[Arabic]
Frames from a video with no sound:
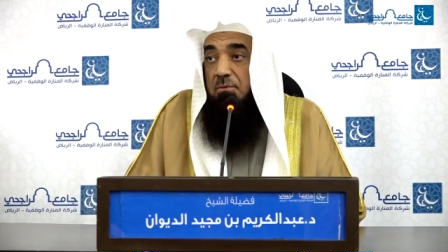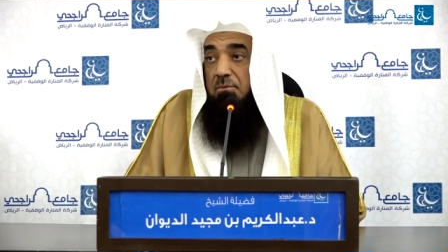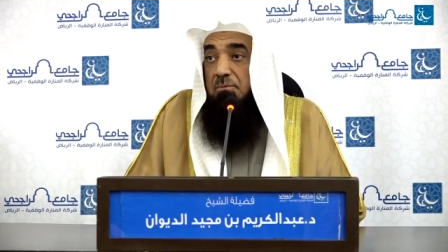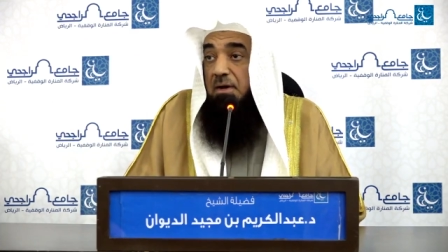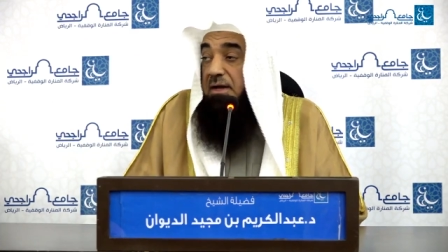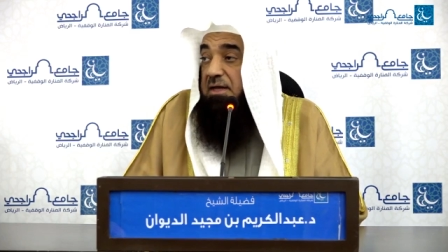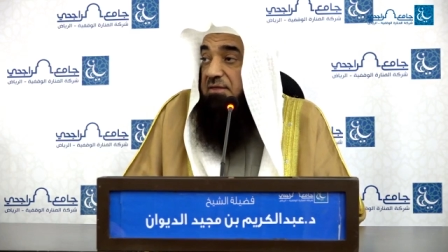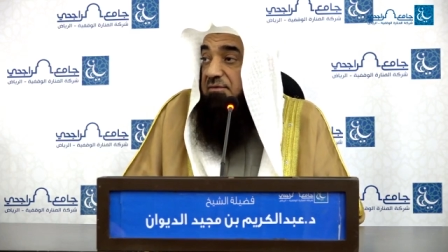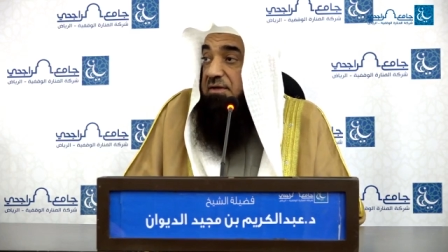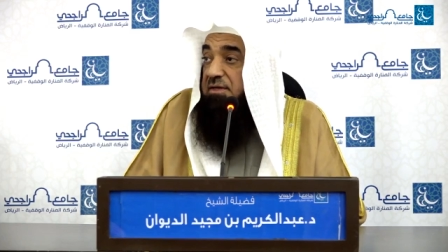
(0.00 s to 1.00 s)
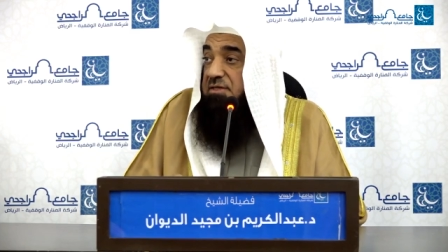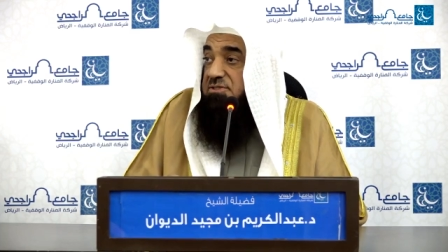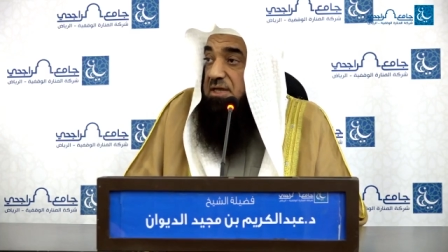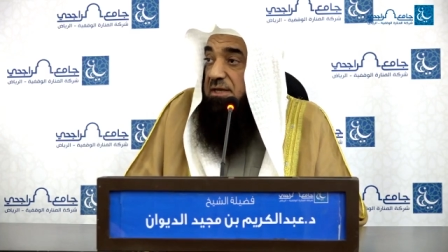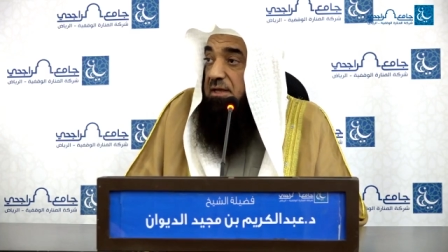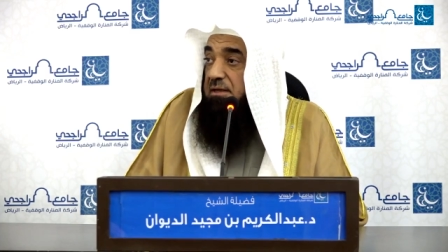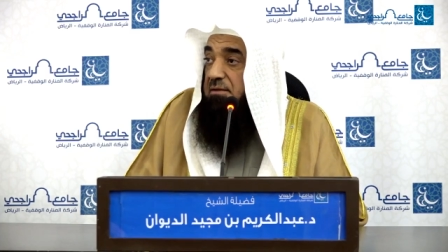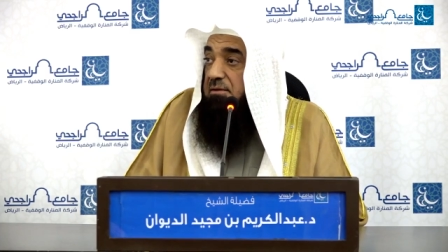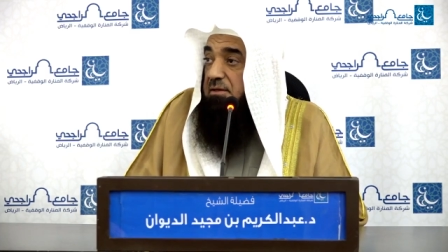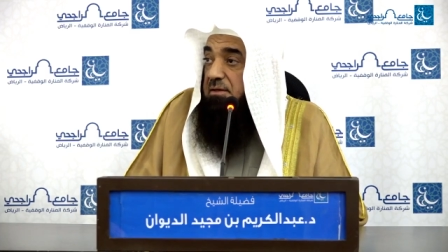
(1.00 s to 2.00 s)
وهكذا فإن الإنسان
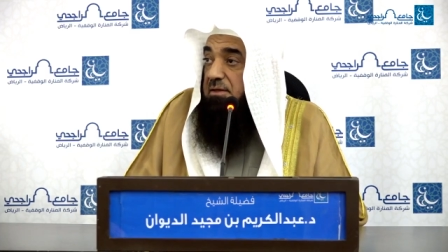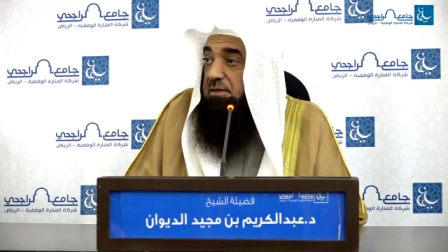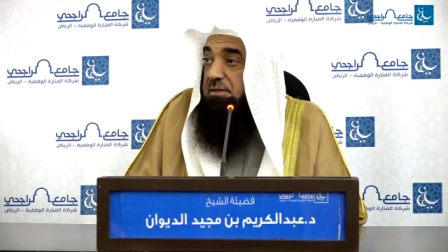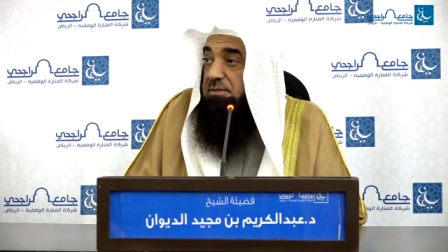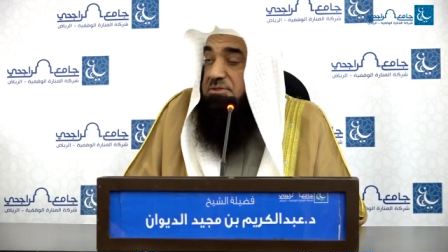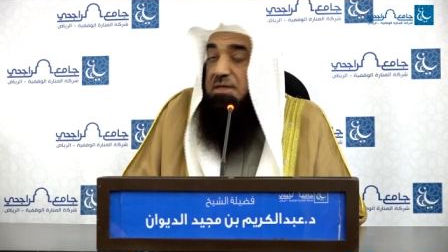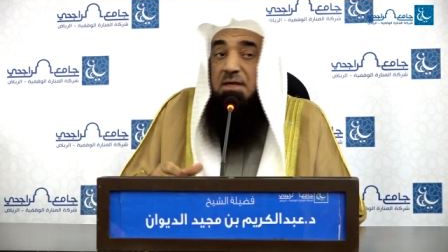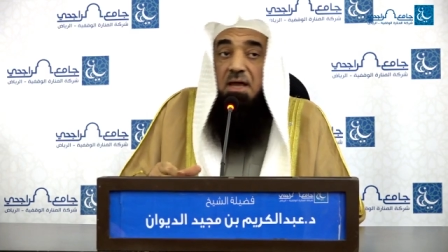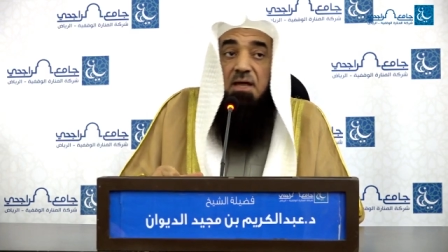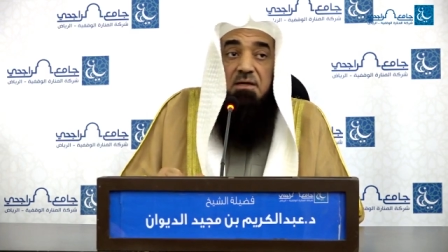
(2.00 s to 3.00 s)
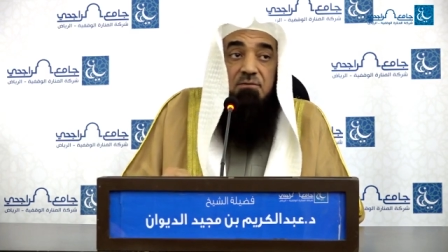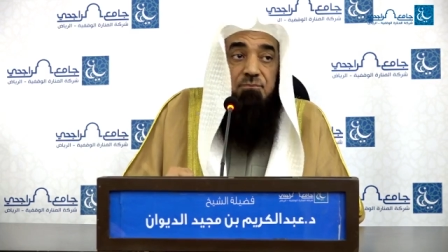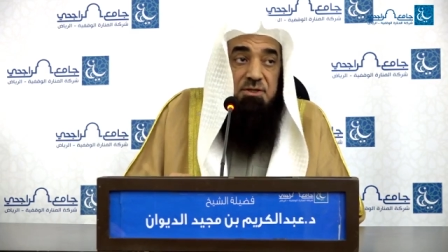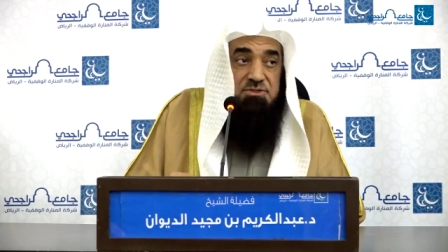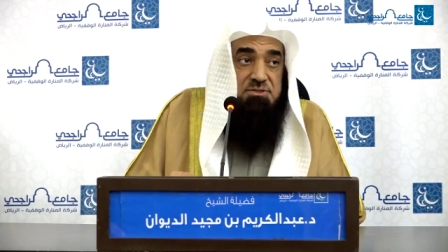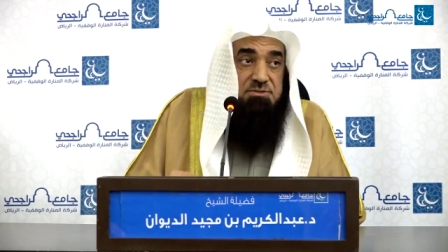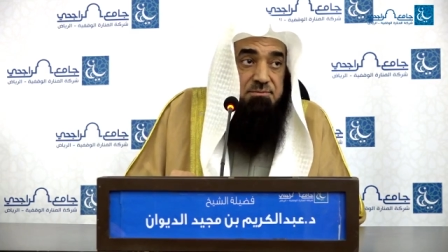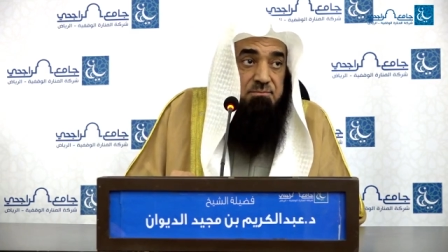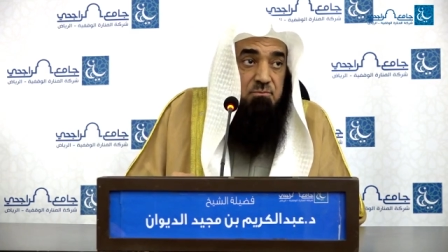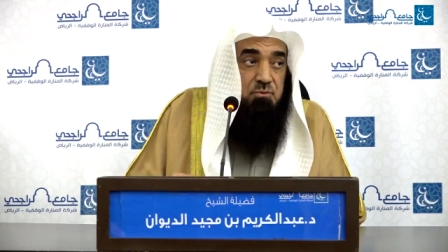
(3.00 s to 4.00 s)
سناحا للفرص
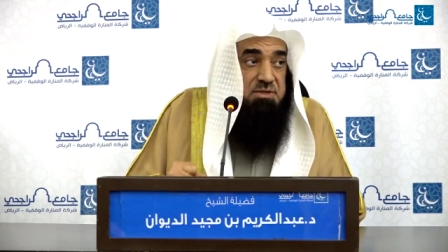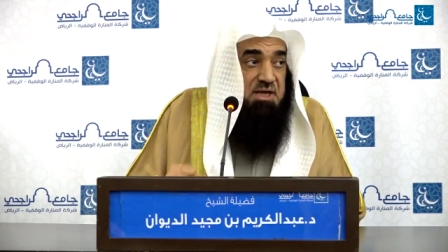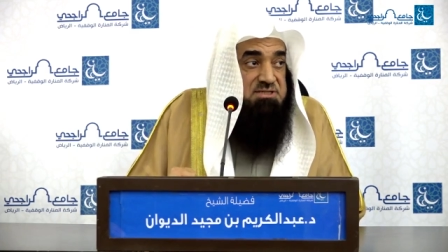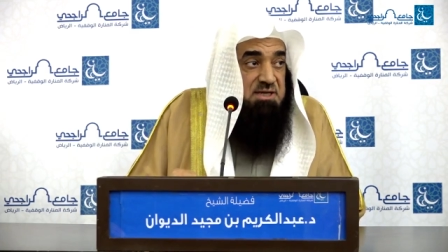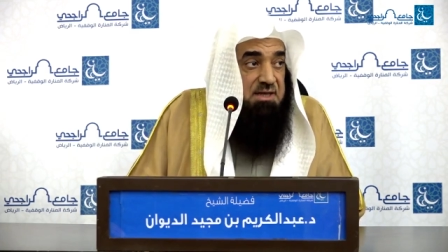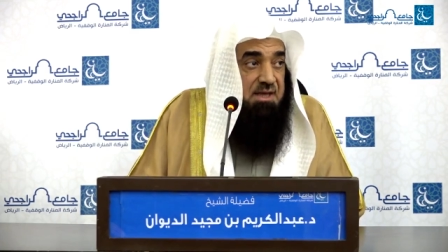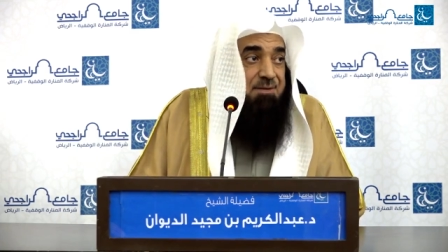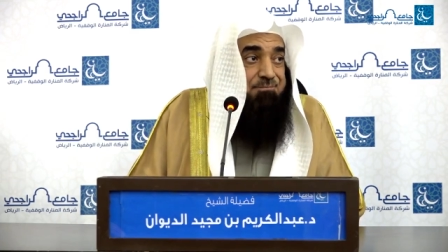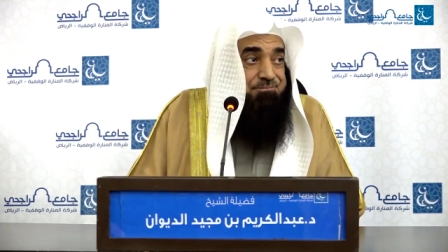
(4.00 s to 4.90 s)
منتهزا لها